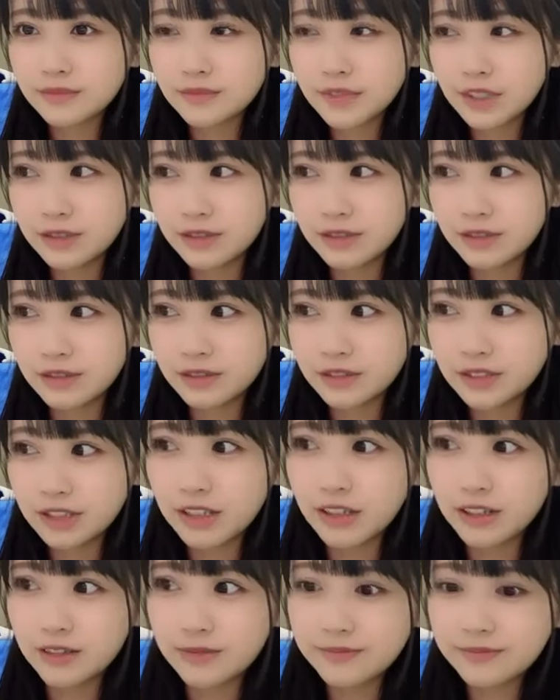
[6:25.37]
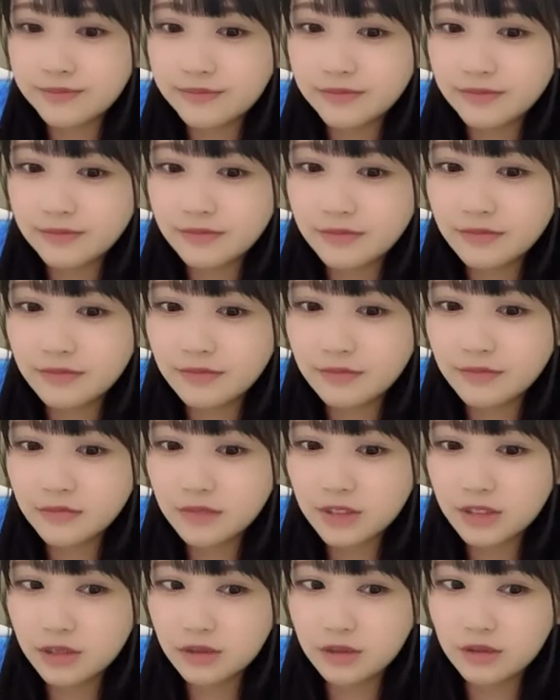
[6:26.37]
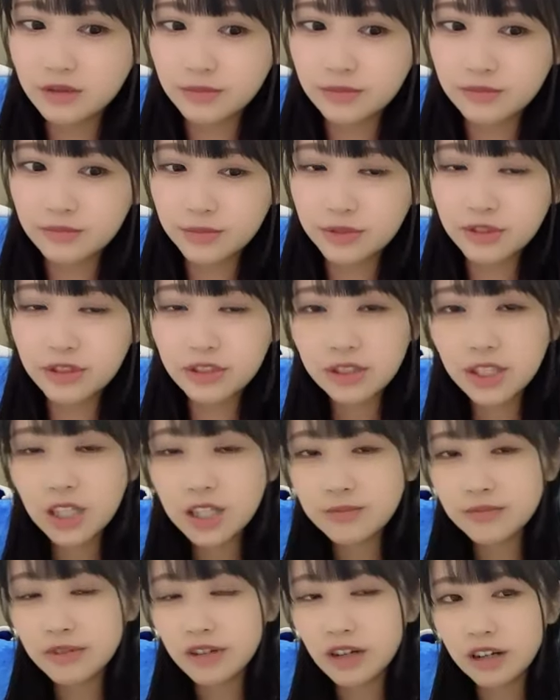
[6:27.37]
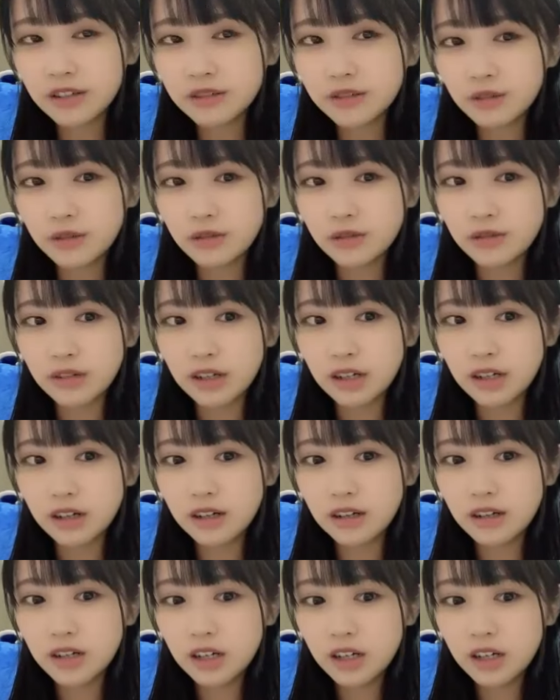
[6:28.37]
あのー、さそのブルーライブがある方は